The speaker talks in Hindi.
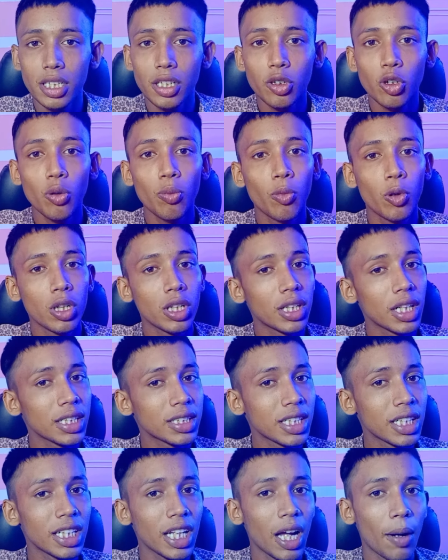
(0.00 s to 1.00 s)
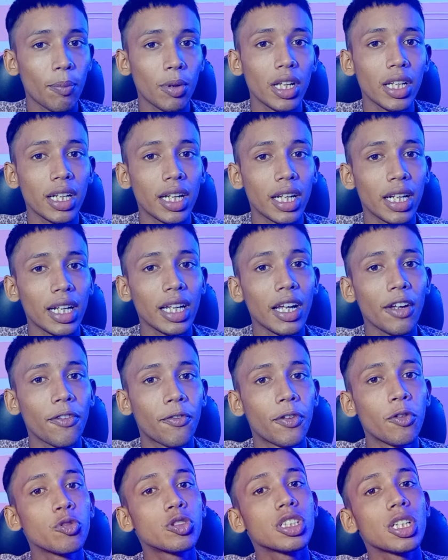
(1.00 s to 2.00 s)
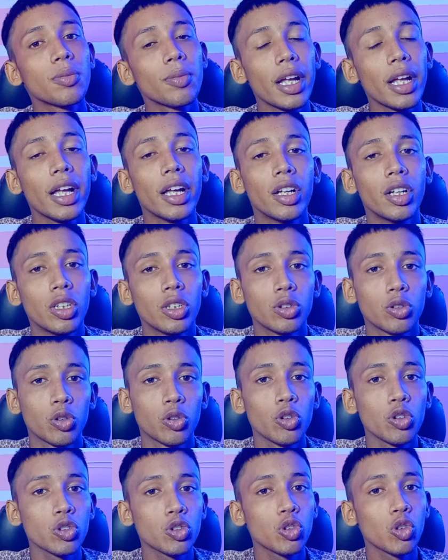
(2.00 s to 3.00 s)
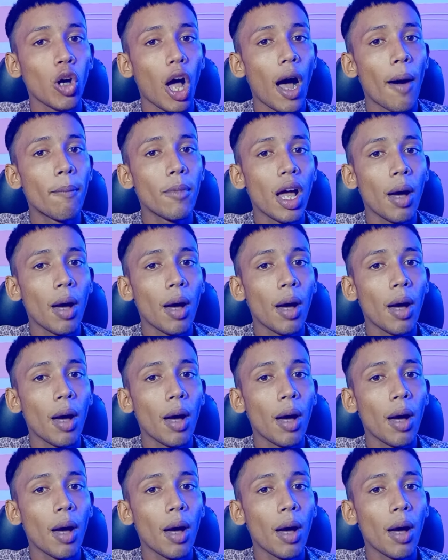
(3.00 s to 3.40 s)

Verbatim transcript: चैनल को मोनेटाइज के लिए अप्लाई करेंगे फ्यूचर में तो दोस्तों अब